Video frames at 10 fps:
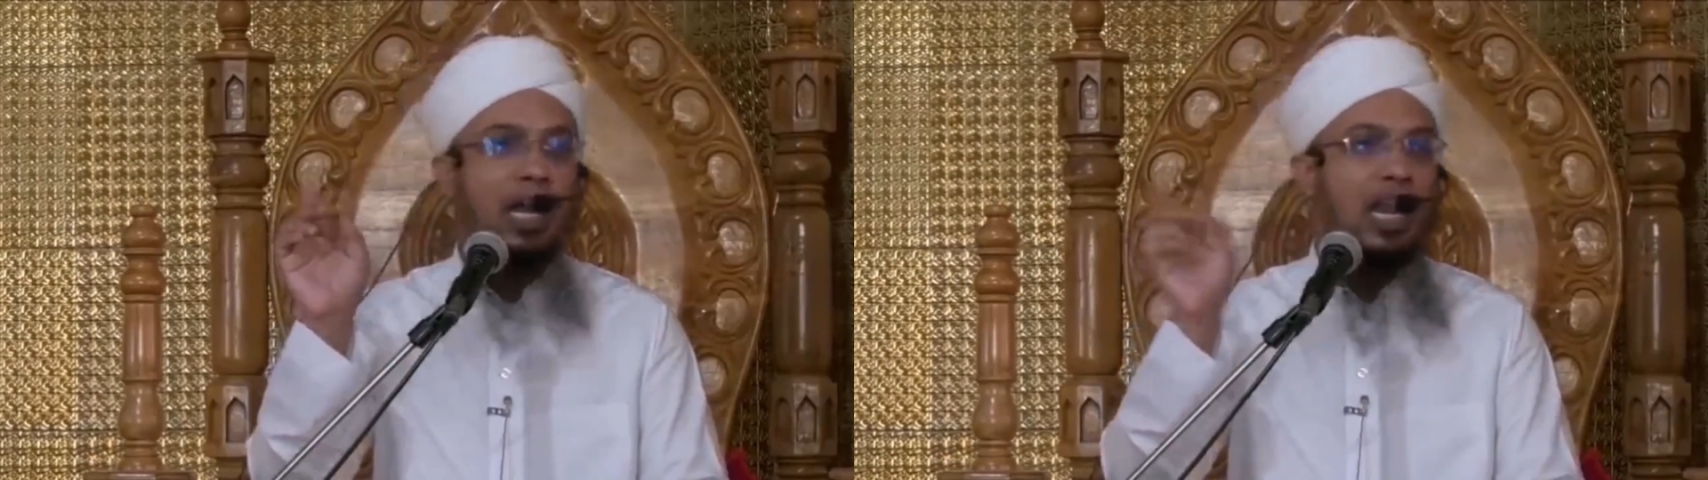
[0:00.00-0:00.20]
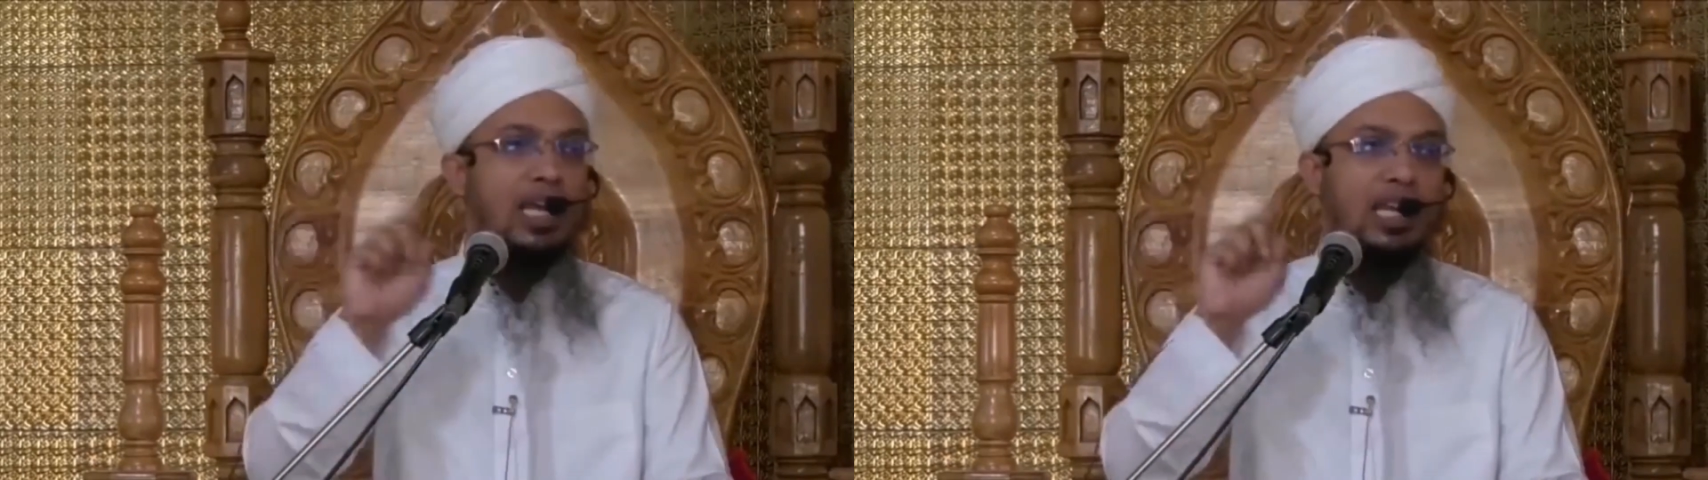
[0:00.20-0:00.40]

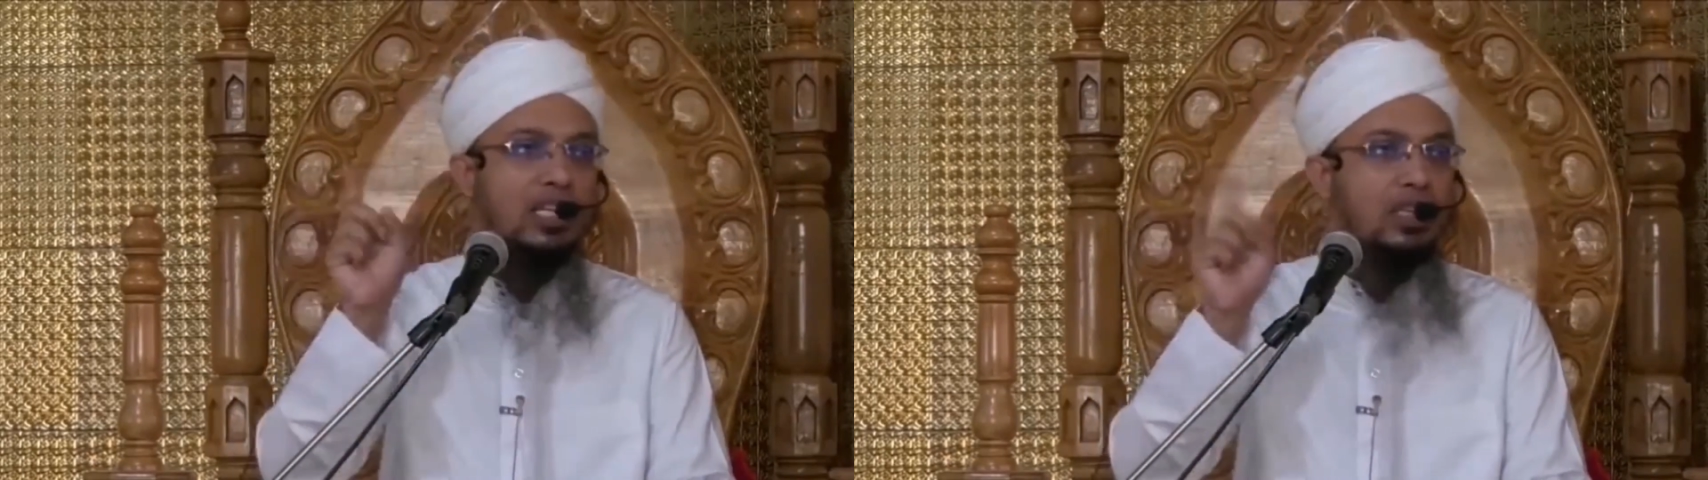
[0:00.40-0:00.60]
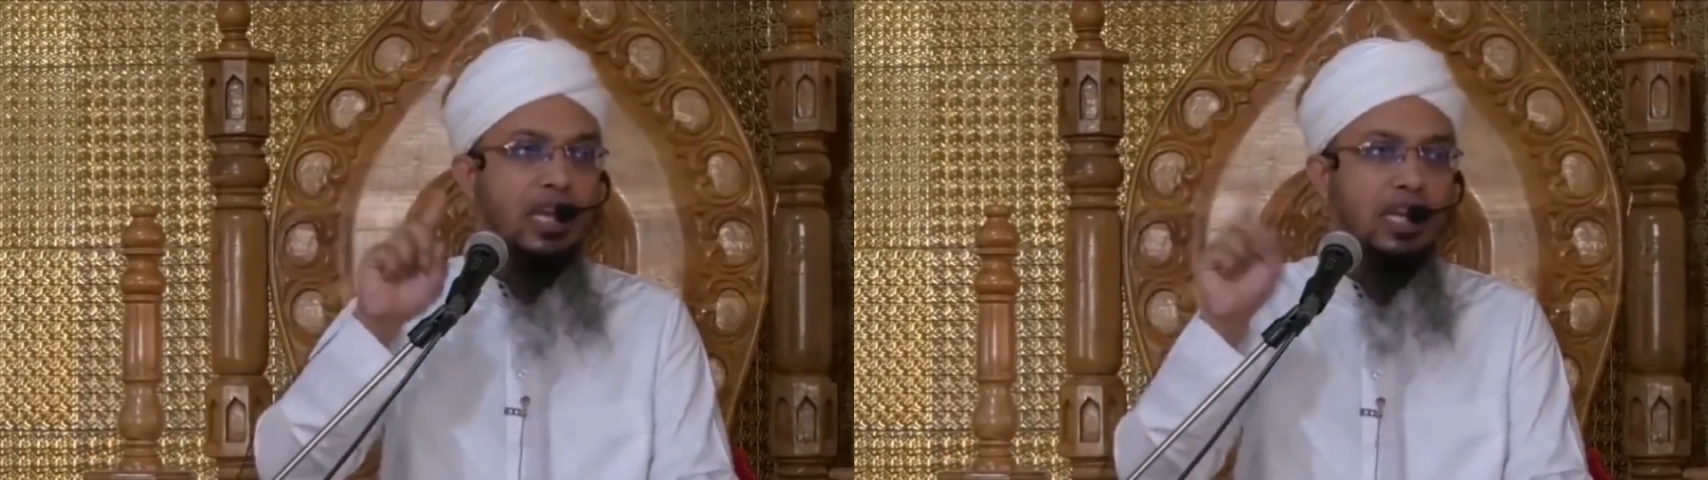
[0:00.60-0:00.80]
মালা
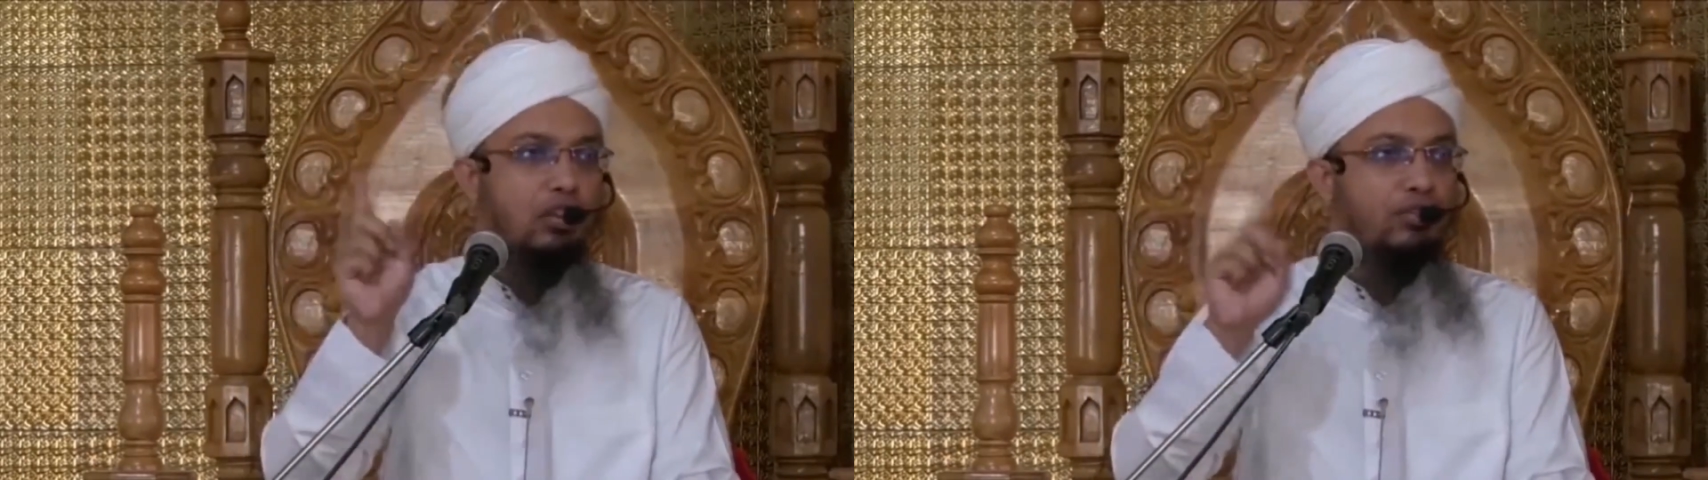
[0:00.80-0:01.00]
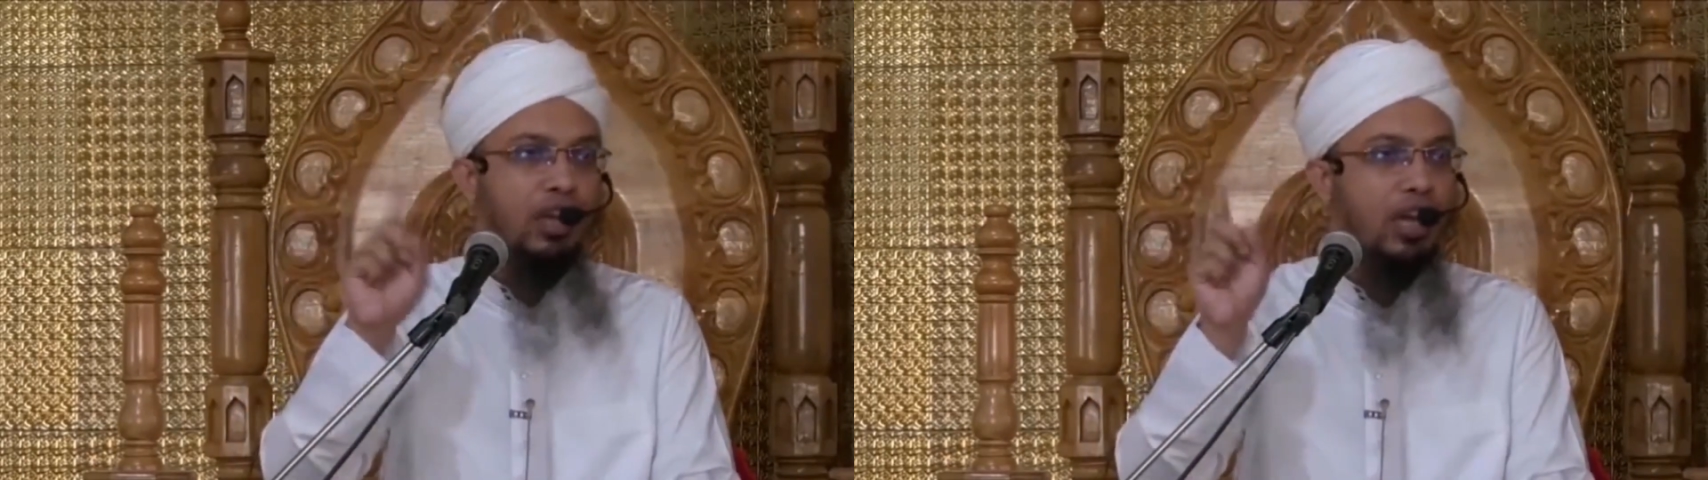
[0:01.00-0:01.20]

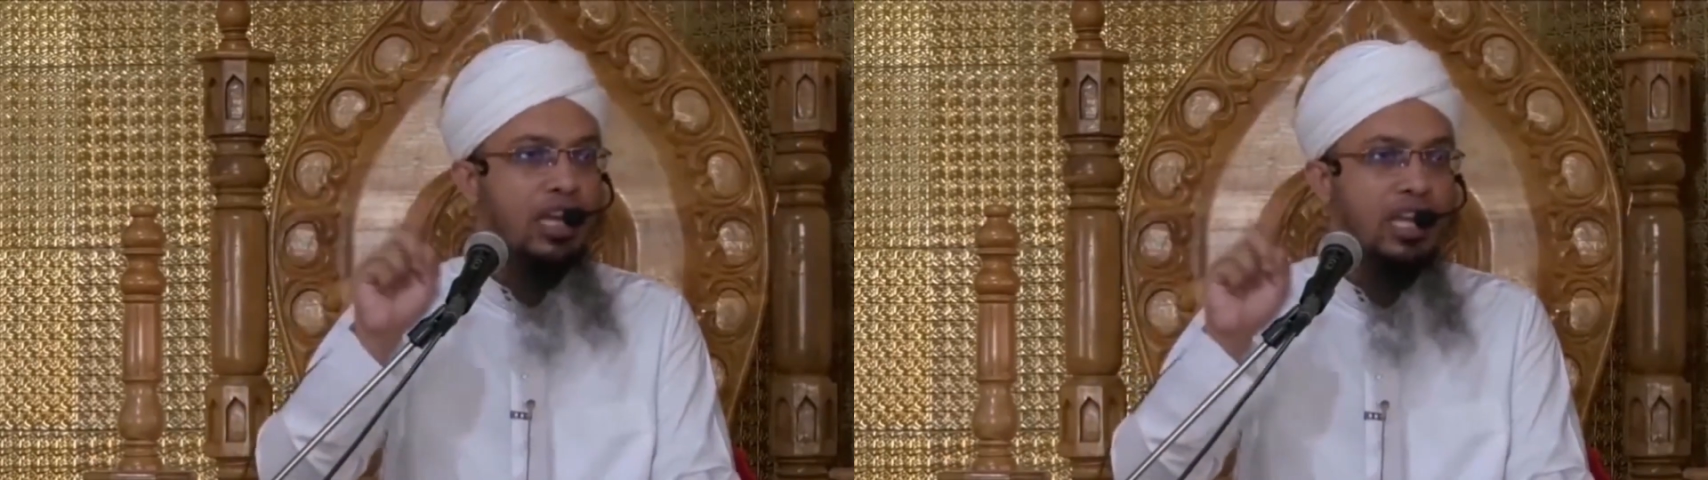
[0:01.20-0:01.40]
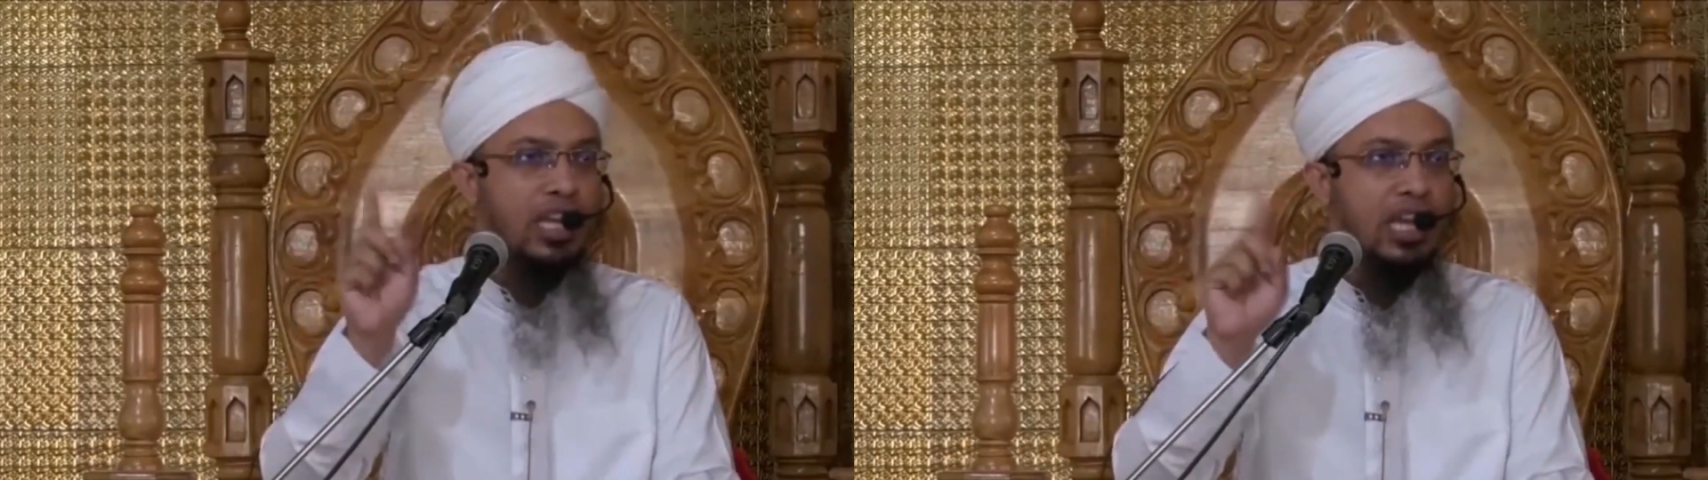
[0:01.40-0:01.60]
ইয়াজিতাহিদুফি
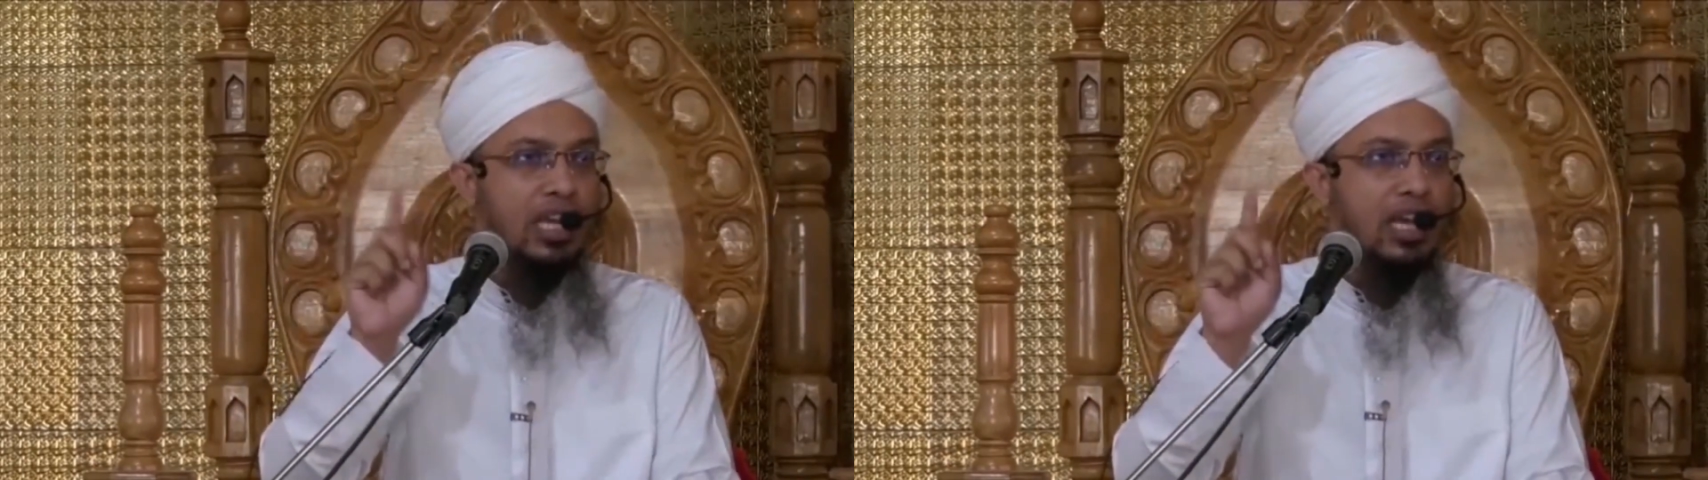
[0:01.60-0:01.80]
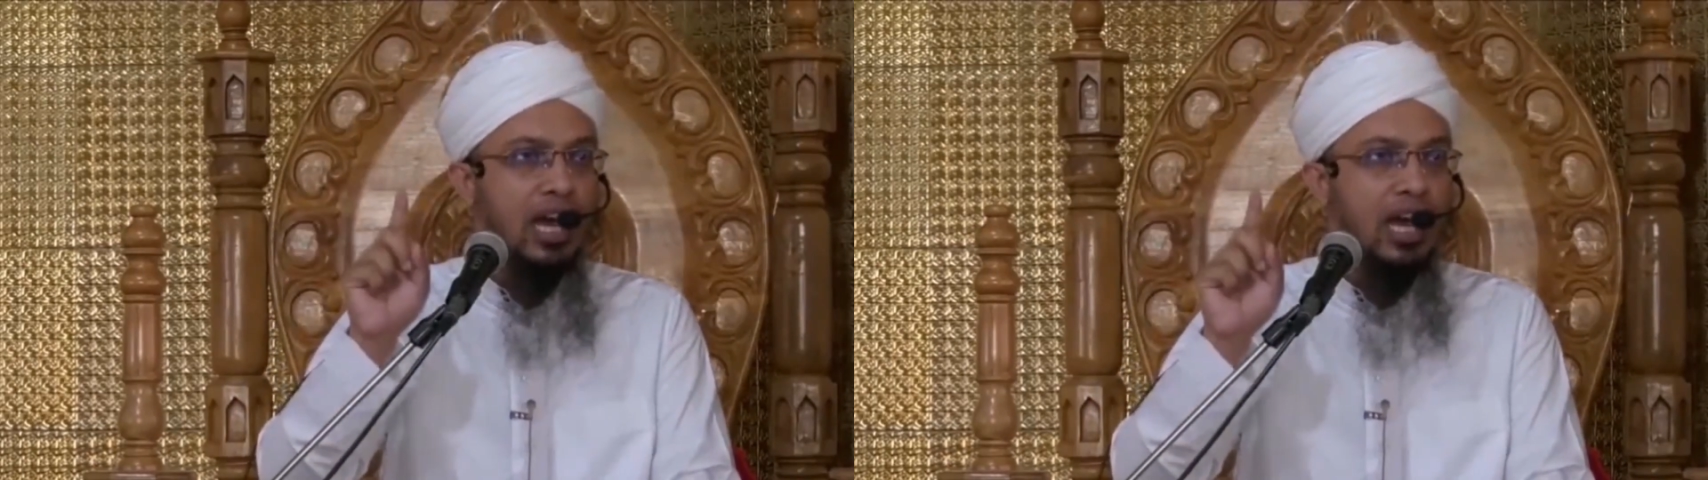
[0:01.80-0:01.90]
গাইরিহি